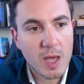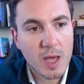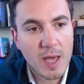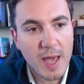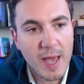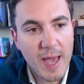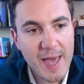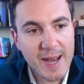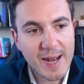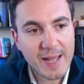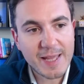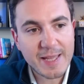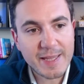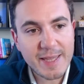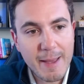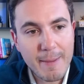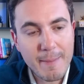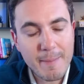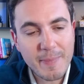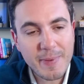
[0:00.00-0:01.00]
era dai
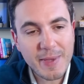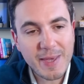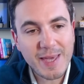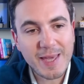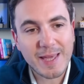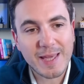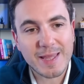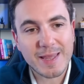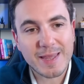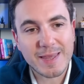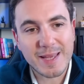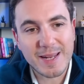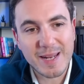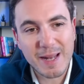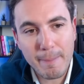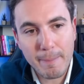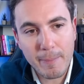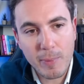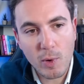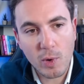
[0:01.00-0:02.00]
tempi della
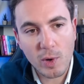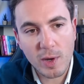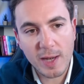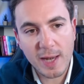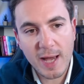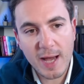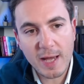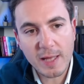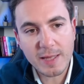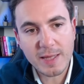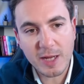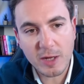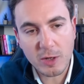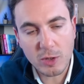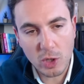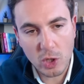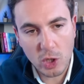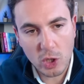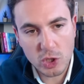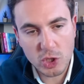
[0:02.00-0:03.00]
bolla
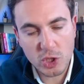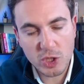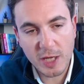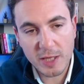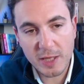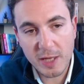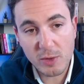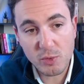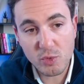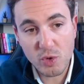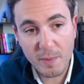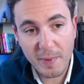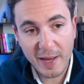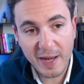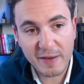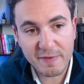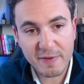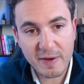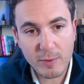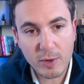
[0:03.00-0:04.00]
tecnologica del 2000,
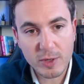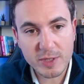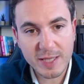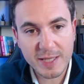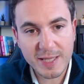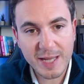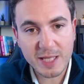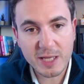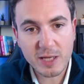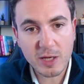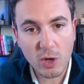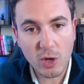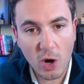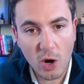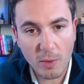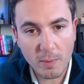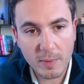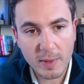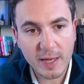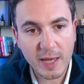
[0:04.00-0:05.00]
la famosa
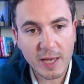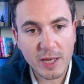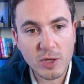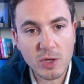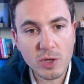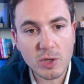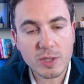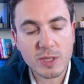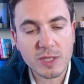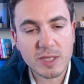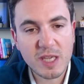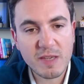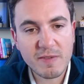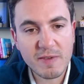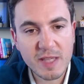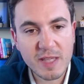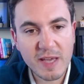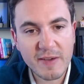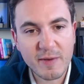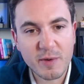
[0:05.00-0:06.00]
dot-com, che non si
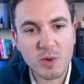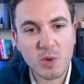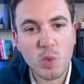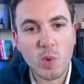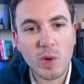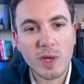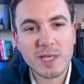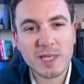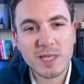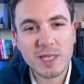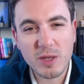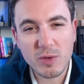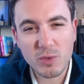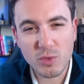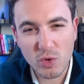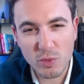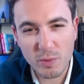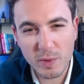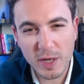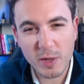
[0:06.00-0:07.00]
vedevano questi
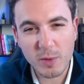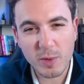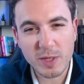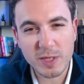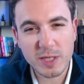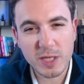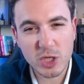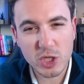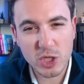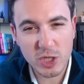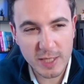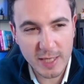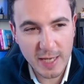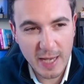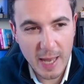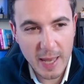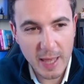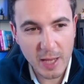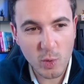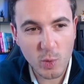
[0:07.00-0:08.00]
numeri, questi
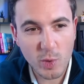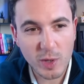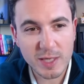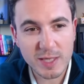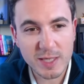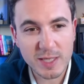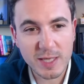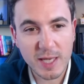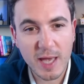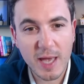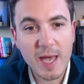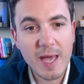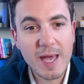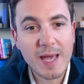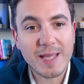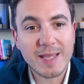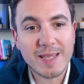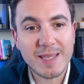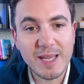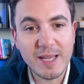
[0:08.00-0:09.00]
scenari, queste
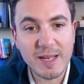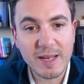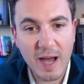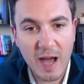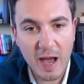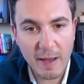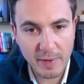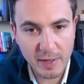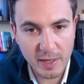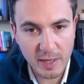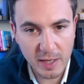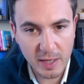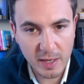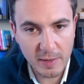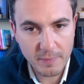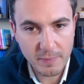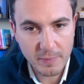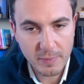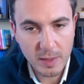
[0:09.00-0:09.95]
dinamiche.